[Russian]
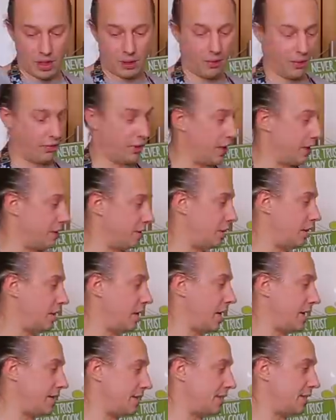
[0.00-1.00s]
добавлять,
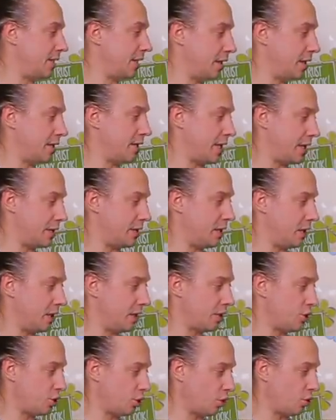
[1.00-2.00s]
а сделать
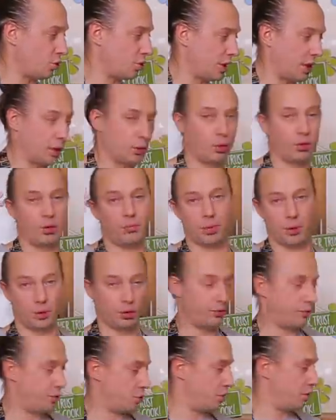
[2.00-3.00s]
отдельный соус, которым
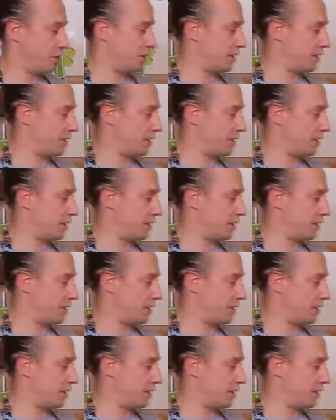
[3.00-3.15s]
потом все